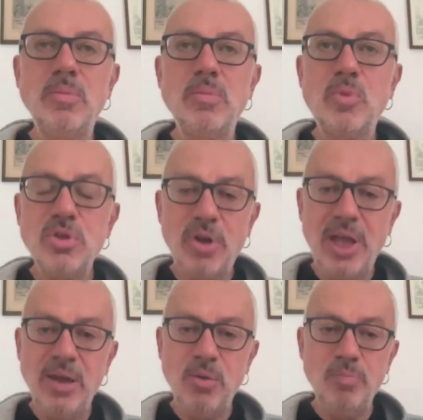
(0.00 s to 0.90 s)
questo
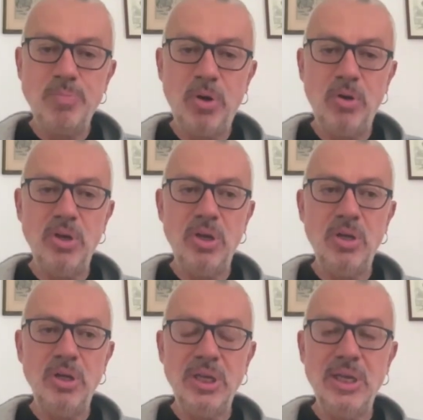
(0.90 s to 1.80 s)
è un po'
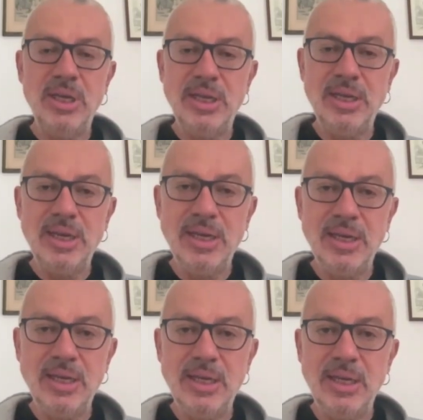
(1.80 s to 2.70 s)
il,
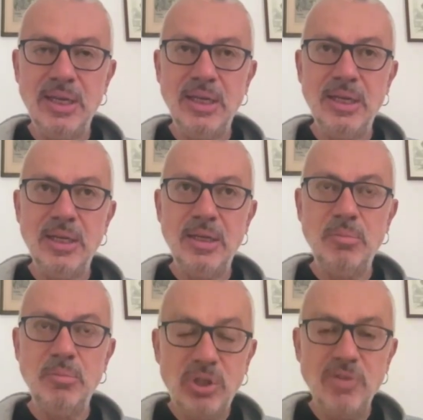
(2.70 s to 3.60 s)
il
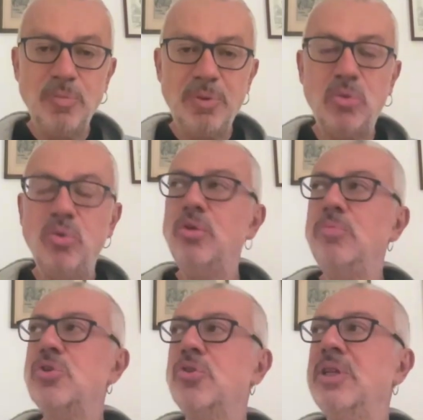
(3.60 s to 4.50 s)
motivo per cui io mi
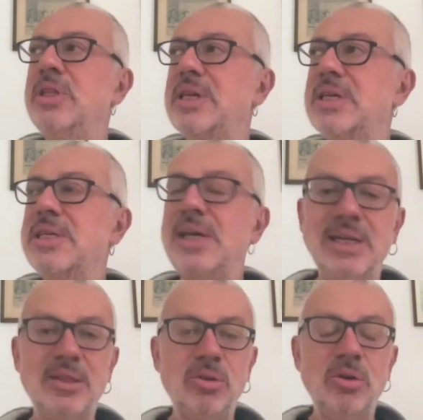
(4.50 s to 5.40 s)
sono
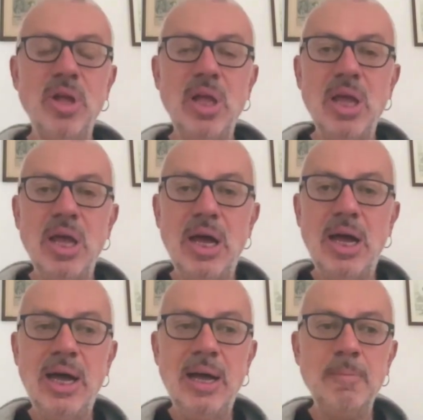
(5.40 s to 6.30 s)
interessato
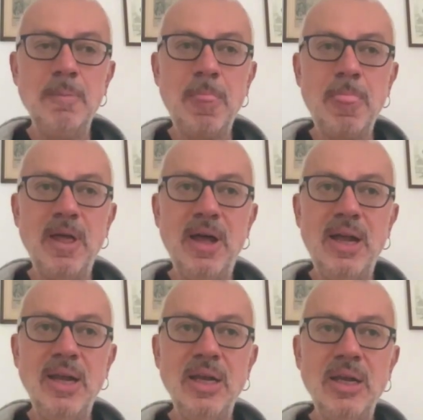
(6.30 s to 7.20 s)
a,
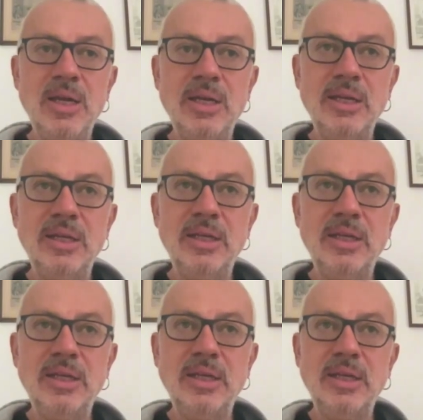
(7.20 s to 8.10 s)
al,
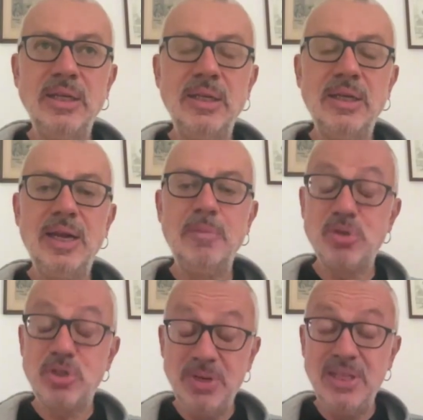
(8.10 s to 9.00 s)
eh, alla
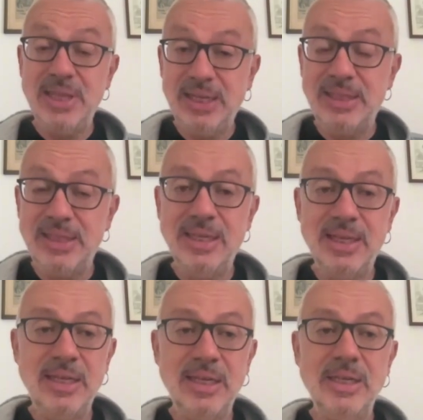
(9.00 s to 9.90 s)
possibilità di
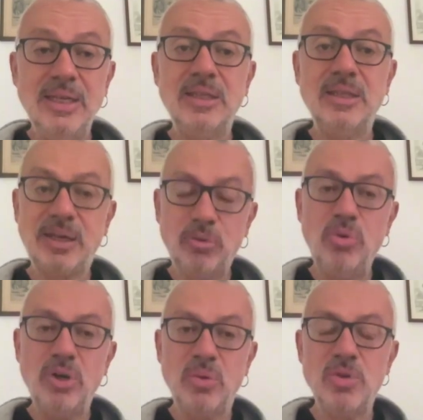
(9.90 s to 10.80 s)
eh,
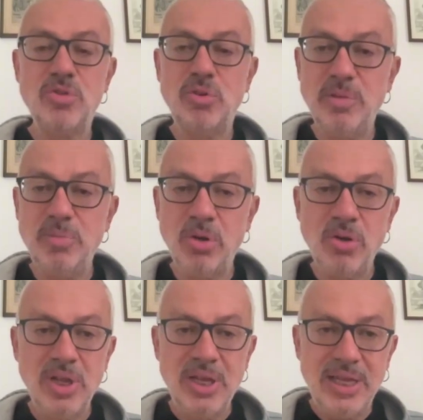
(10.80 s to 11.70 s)
tradurre questo
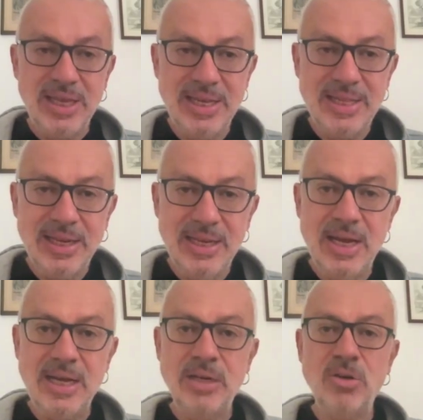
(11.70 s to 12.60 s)
libro in
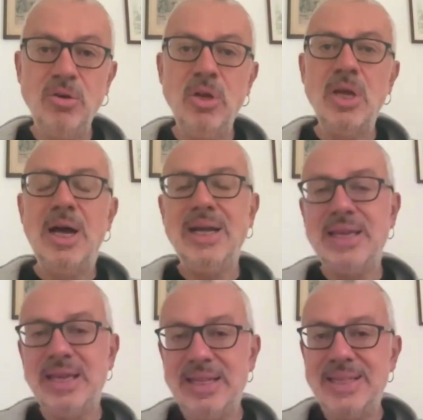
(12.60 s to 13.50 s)
italiano.
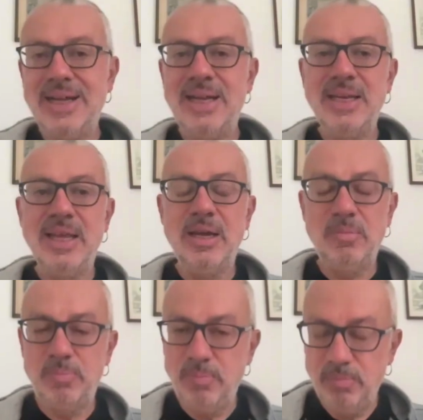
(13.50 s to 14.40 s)
Anche in Italia,
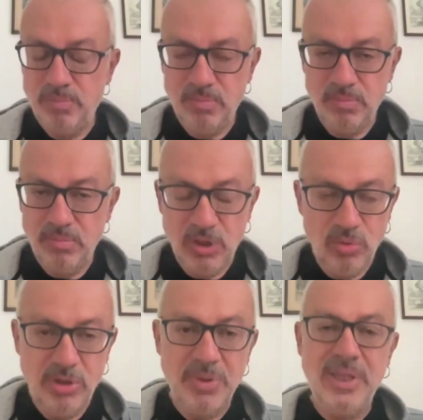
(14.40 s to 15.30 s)
mh, negli
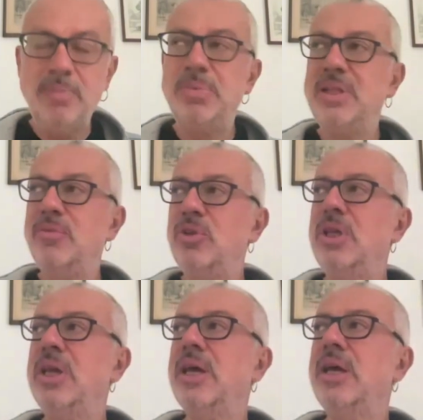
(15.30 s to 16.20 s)
ultimi tempi, devo
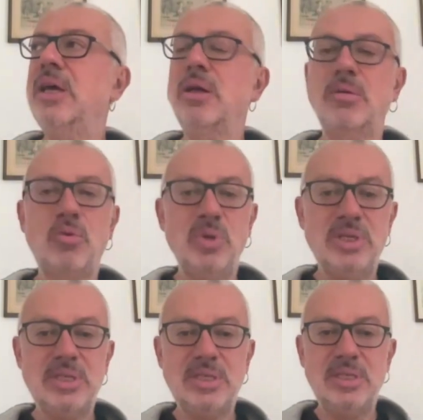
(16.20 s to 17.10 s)
dire, eh,
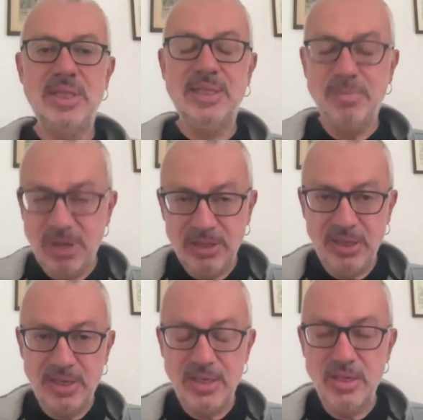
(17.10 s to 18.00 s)
queste
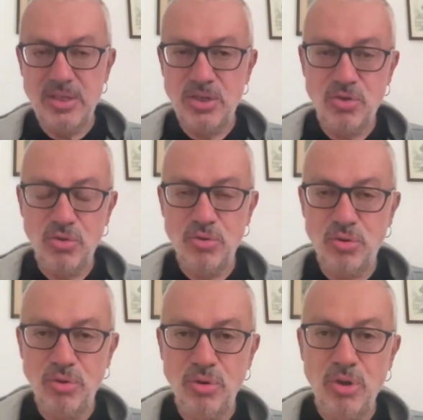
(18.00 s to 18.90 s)
tematiche eh, si
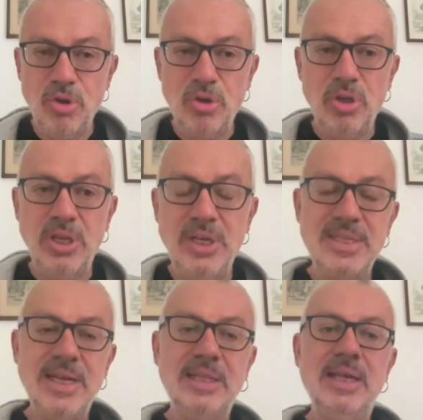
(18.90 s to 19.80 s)
sono
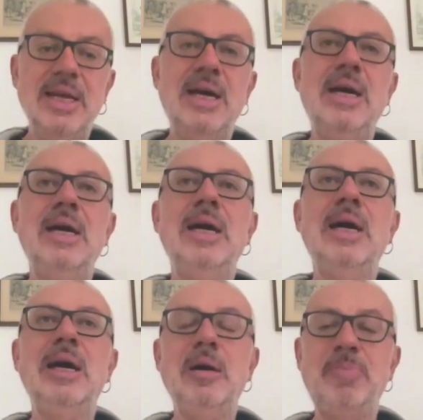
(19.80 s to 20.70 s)
iniziate a,
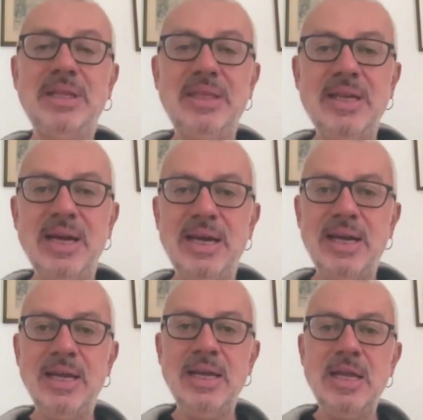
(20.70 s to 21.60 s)
a, a,
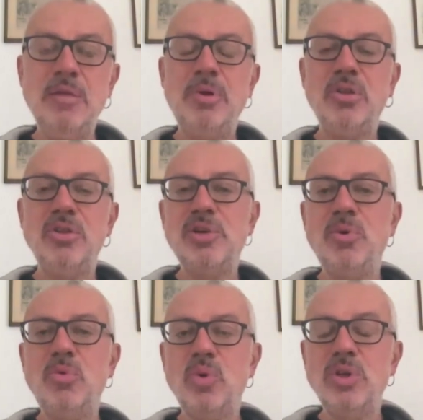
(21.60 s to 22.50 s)
praticare, però
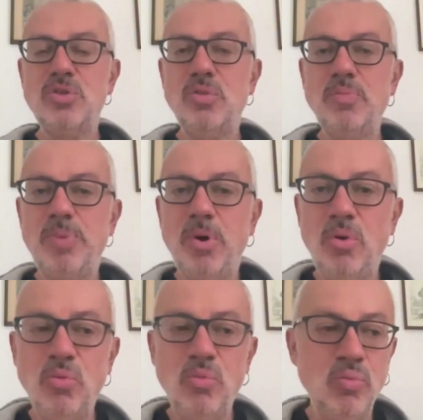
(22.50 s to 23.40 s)
diciamo questo è un
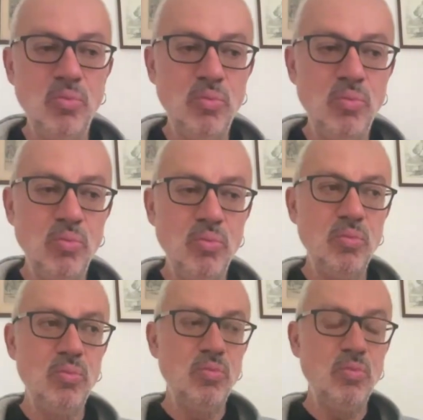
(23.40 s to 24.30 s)
po', un, un,
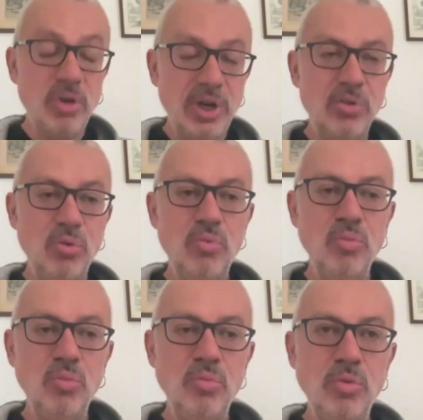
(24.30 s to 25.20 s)
io credo,
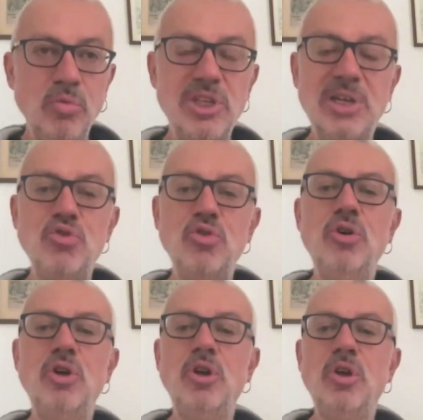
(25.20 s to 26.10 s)
un, un
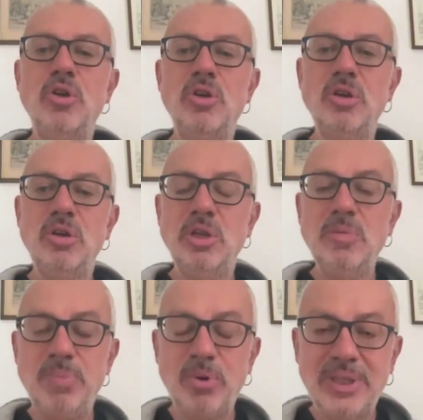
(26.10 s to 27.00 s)
saggio eh,
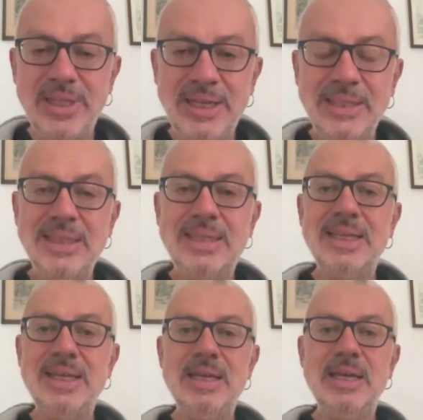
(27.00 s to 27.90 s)

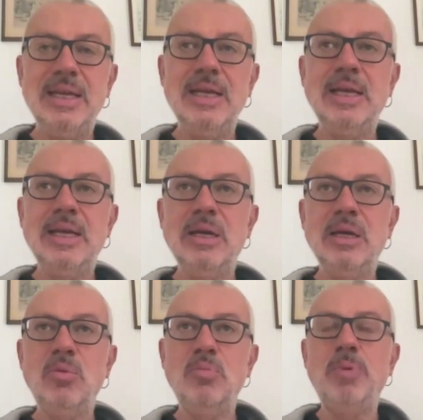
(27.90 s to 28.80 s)
importante, eh,
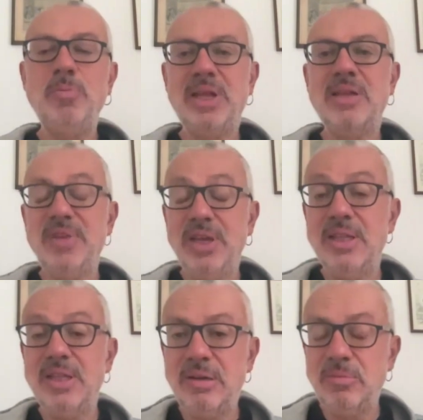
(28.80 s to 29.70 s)
un po' perché viene
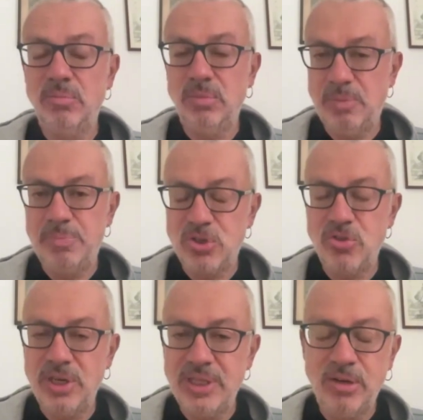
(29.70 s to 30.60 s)
da una
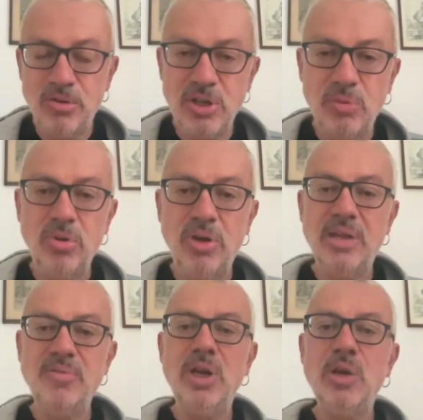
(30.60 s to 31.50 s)
personalità così
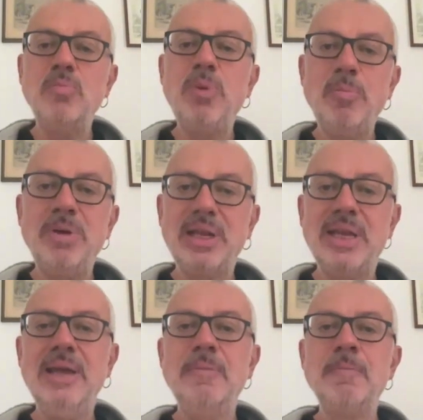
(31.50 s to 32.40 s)
autorevole, un po'
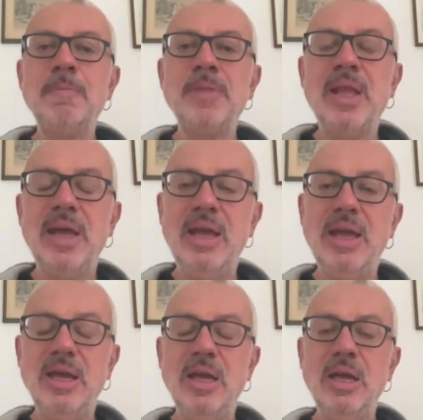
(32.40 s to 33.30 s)
perché
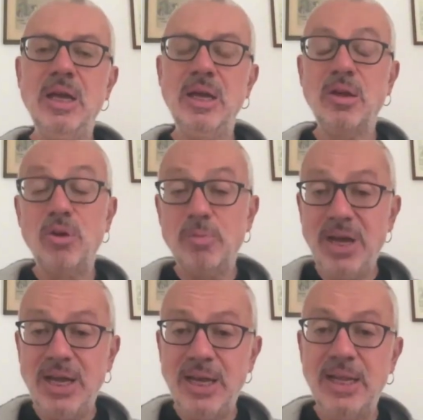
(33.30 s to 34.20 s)
è eh,
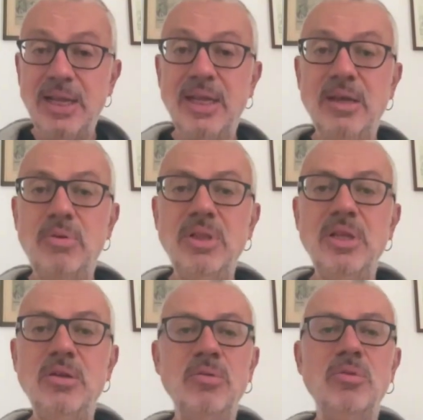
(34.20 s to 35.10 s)
globale e
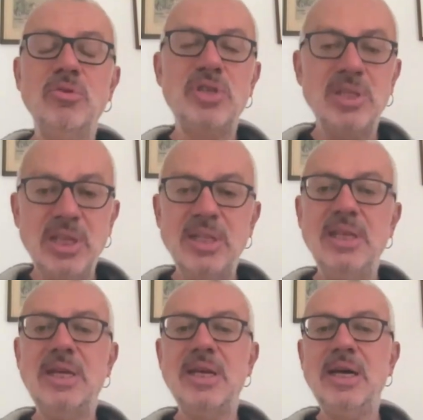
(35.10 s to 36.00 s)
quindi non, non, si
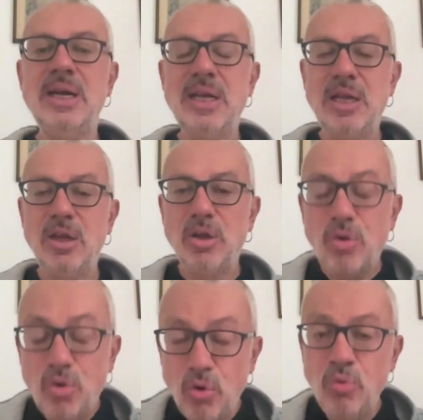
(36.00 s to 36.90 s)
dedica,
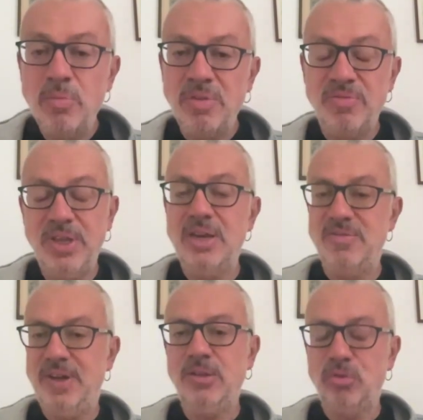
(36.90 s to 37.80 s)
come viene
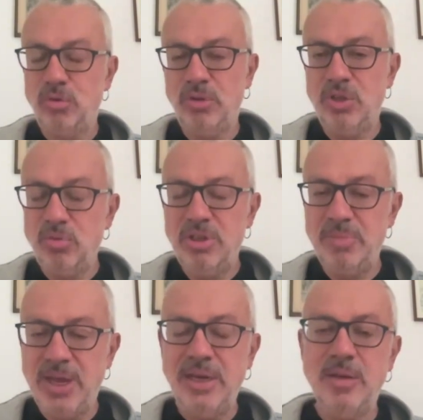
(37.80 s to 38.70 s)
fatto negli ultimi
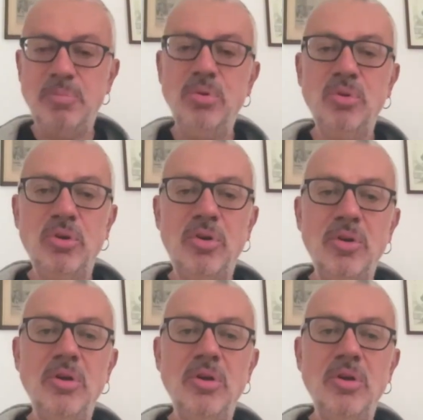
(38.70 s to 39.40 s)
anni appunto